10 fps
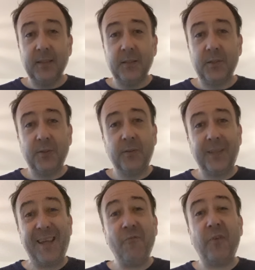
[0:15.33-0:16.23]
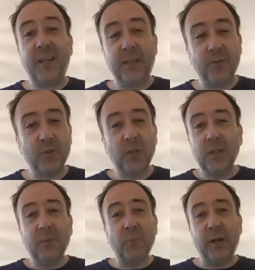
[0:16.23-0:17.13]
son infinitos.
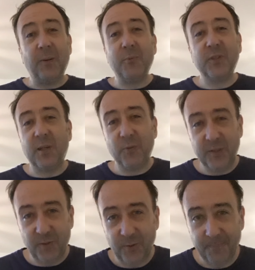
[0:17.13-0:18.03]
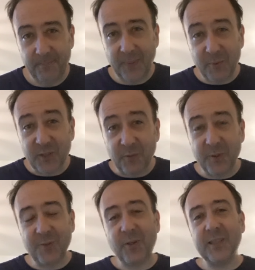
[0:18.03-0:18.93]
Bueno, vamos a lo nuestro. Vamos a lo
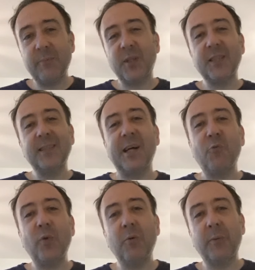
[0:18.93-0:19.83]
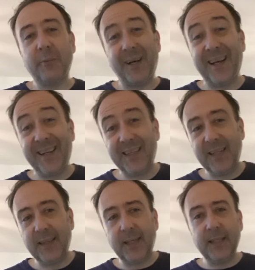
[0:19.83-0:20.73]
nuestro que es a presentar un nuevo brebaje aquí en
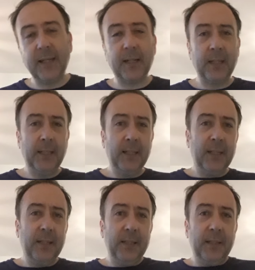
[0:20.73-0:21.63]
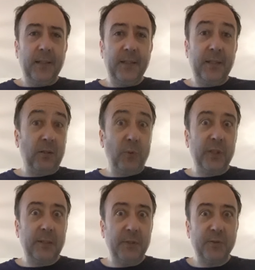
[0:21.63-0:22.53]
el taller. Eh, como ya
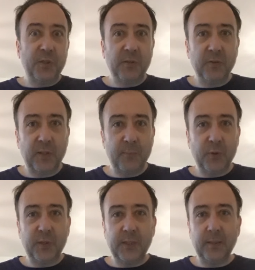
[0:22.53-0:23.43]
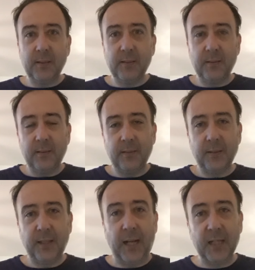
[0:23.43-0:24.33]
sabéis, nos encontramos en,
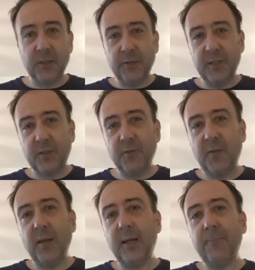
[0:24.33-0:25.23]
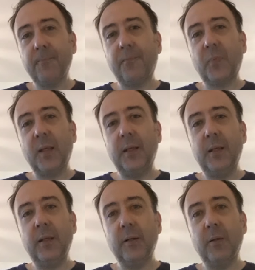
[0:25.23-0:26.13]
Glasgow, en Escocia,
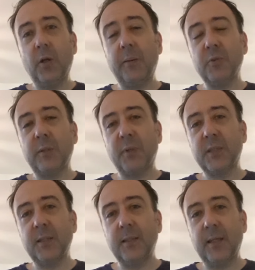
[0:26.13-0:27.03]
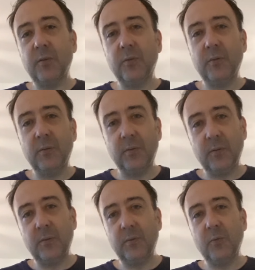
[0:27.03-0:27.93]
y eh, hoy vamos a presentar
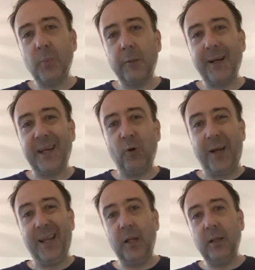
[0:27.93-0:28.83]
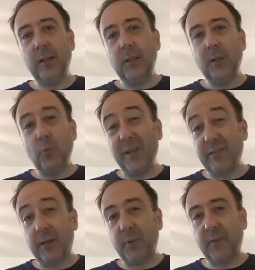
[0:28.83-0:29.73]
un, un brebaje local, una
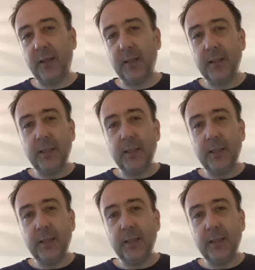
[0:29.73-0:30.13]
cerveza.